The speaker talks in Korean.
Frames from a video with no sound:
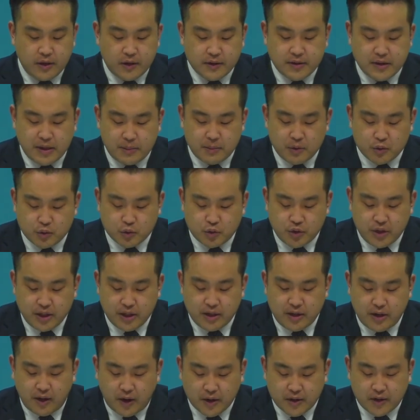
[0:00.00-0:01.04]
그렇다면
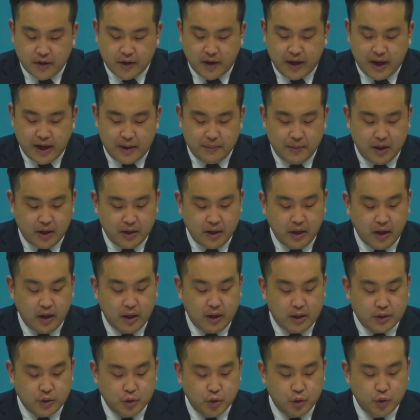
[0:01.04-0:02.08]
우리는 어떻게 하면
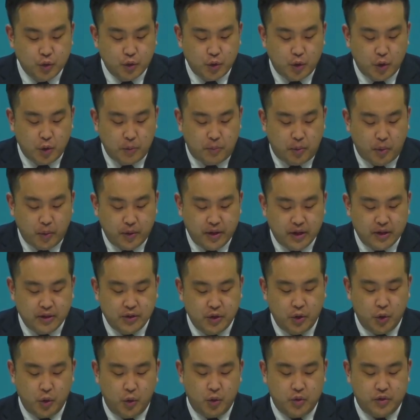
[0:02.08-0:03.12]
눈으로
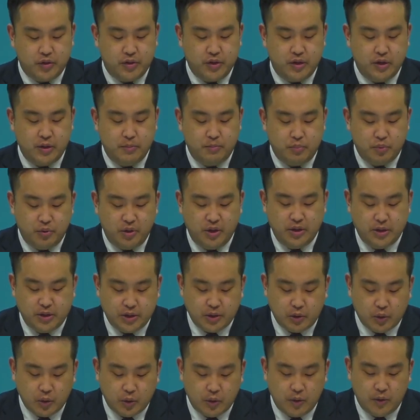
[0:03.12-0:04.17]
보이는 유혹들을
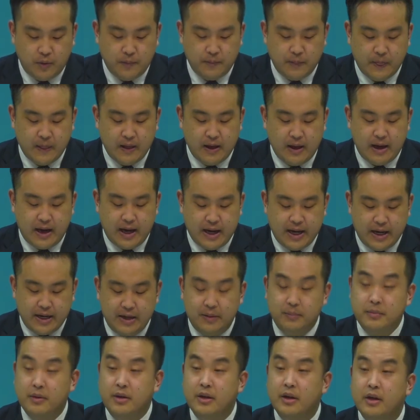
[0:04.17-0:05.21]
뿌리치고
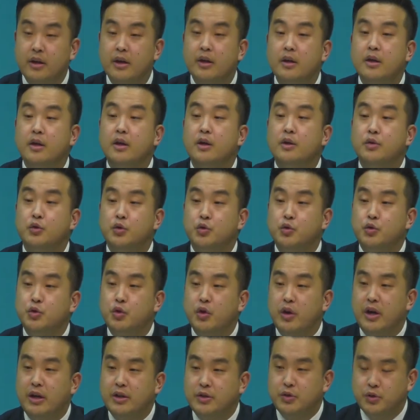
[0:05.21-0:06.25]
하나님을
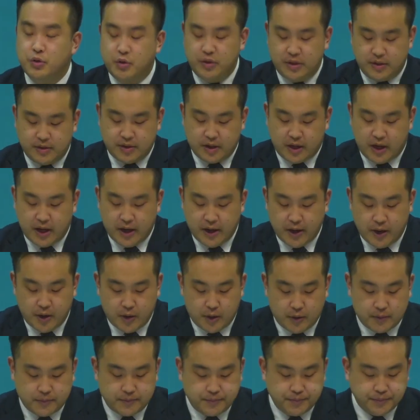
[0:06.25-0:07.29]
순종할 수
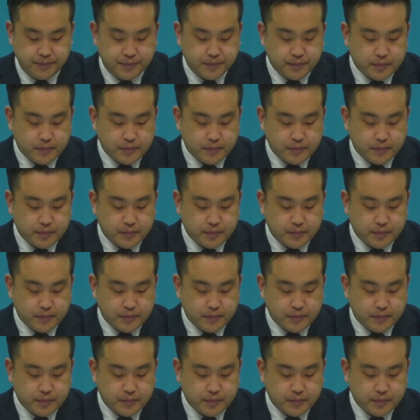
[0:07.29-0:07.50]
있을까요?